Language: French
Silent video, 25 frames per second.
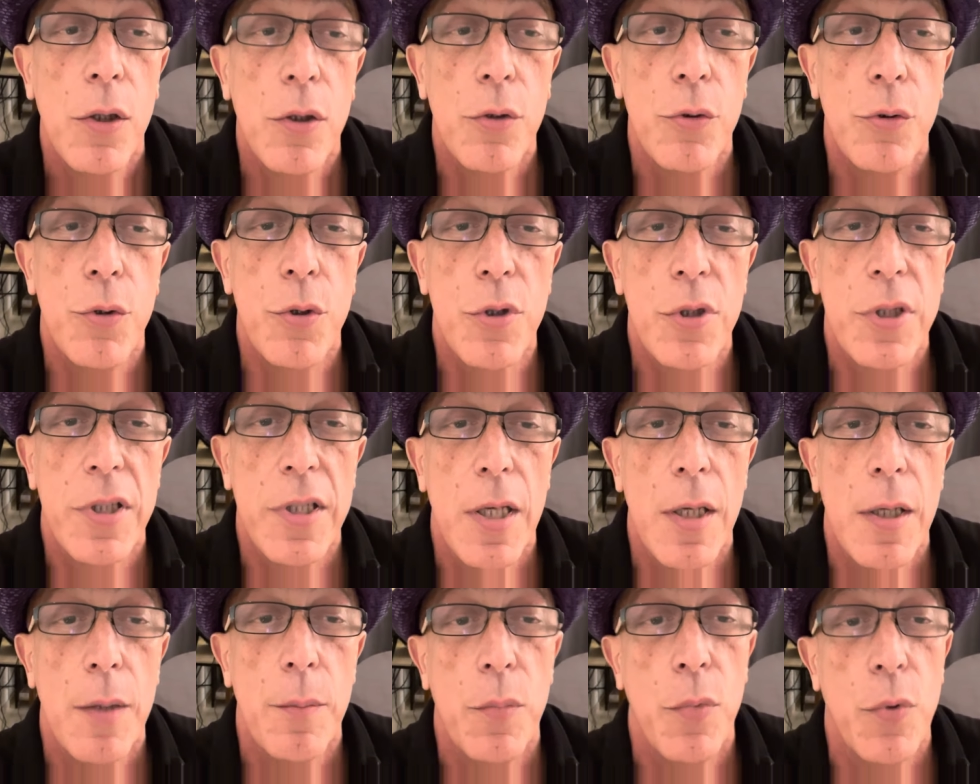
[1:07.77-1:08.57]

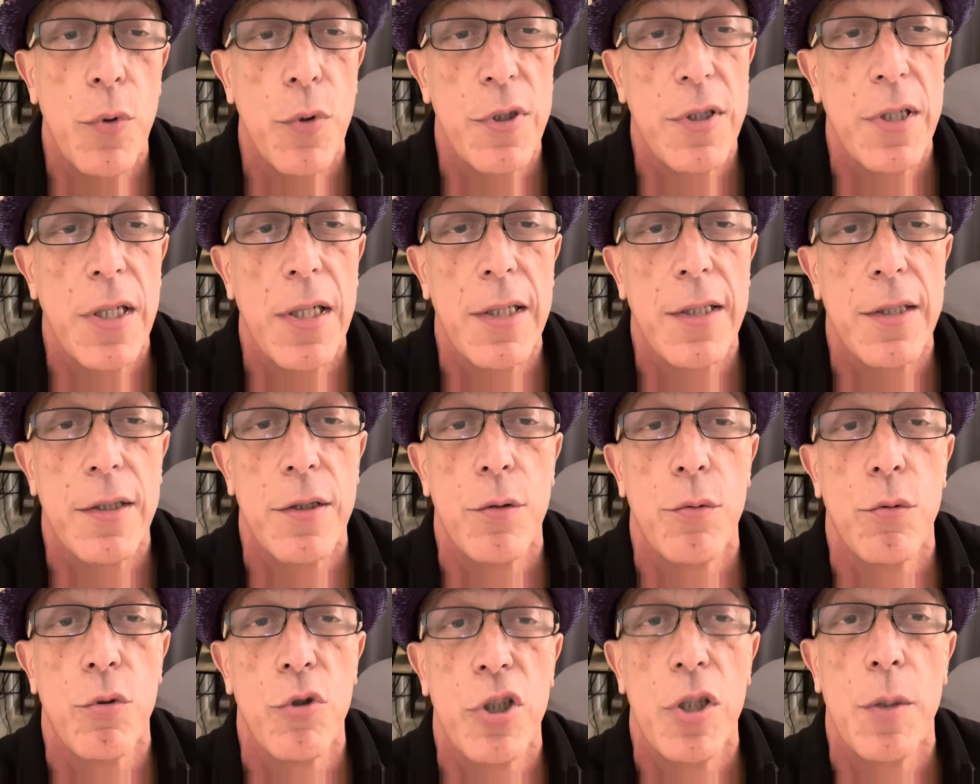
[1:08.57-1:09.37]
Deuxième
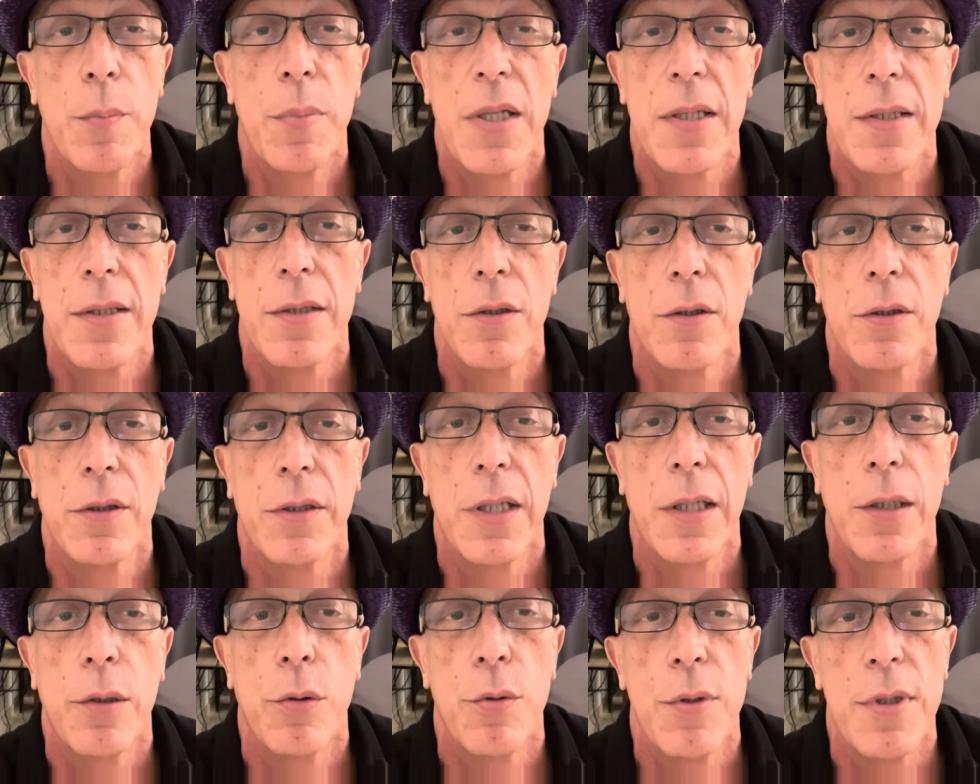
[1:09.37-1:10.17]
sélection, j'ai placé en
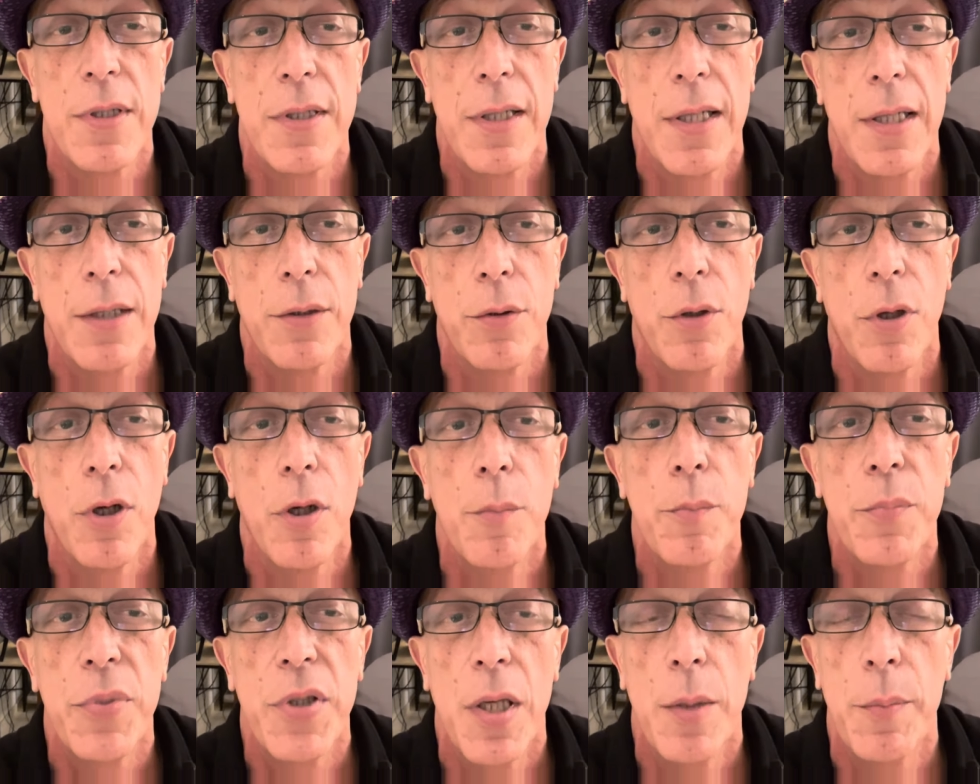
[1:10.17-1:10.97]
tête le 7
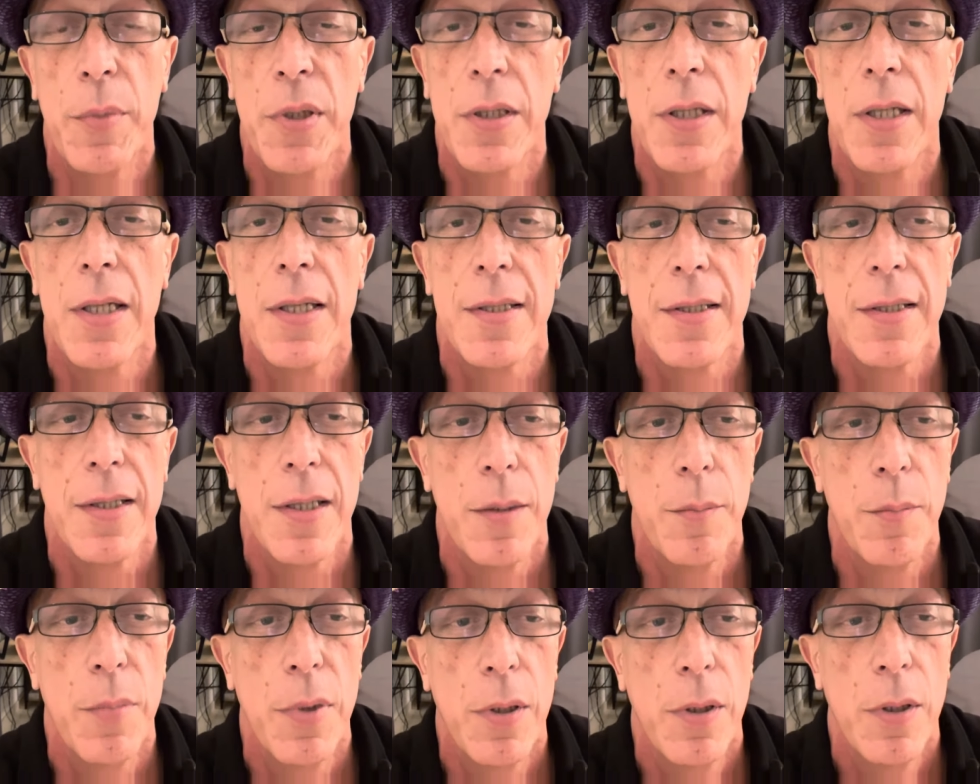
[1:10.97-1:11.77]
Ampia et
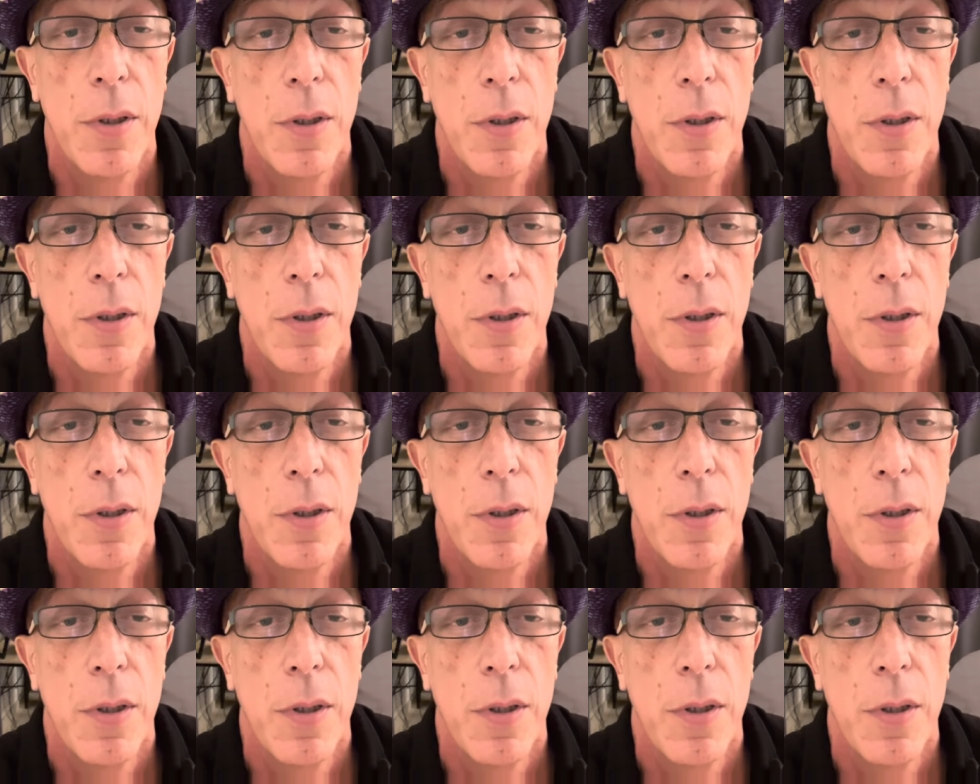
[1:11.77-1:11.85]
DSM,